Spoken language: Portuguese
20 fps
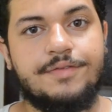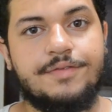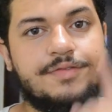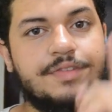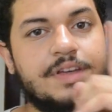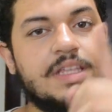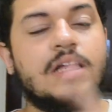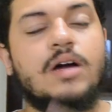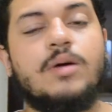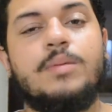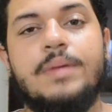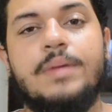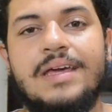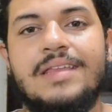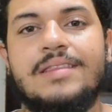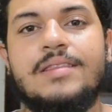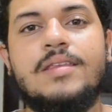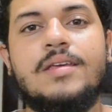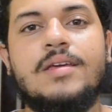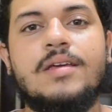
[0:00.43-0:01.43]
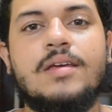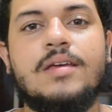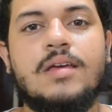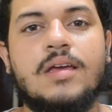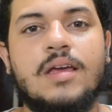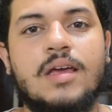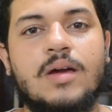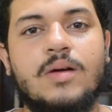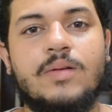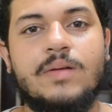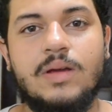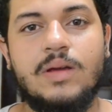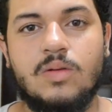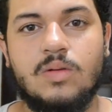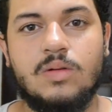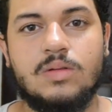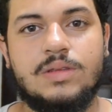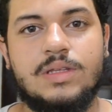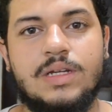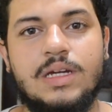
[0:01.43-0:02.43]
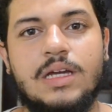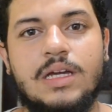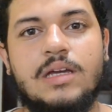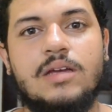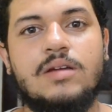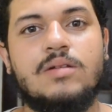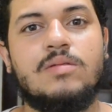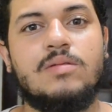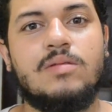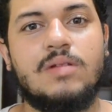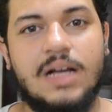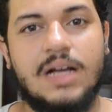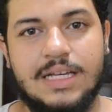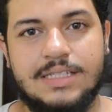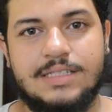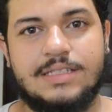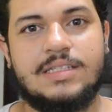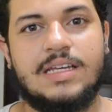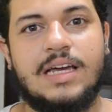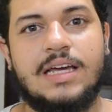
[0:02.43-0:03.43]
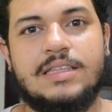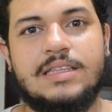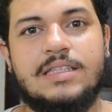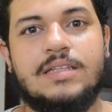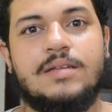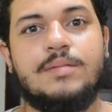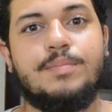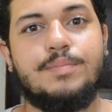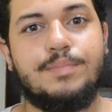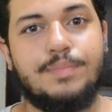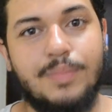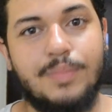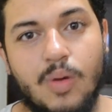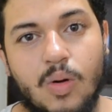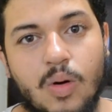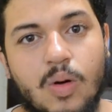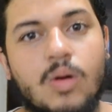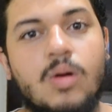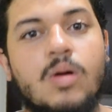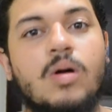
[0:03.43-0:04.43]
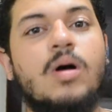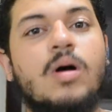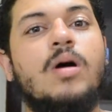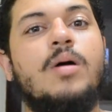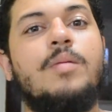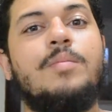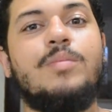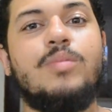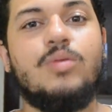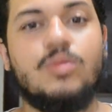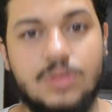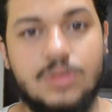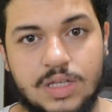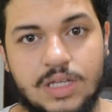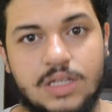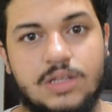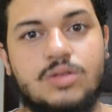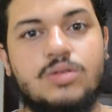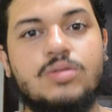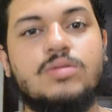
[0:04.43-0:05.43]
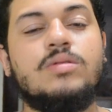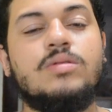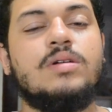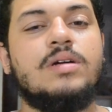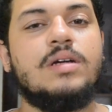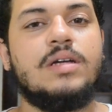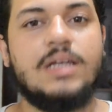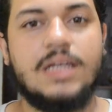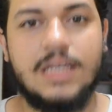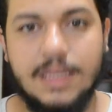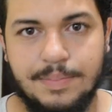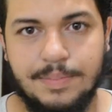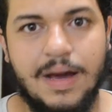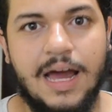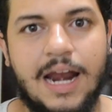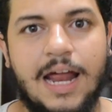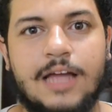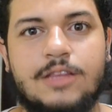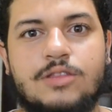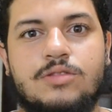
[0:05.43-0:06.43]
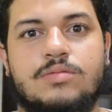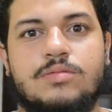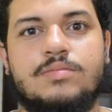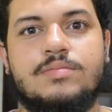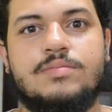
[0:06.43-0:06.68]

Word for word: Finalmente eu encontrei um cassete bom, bonito e barato.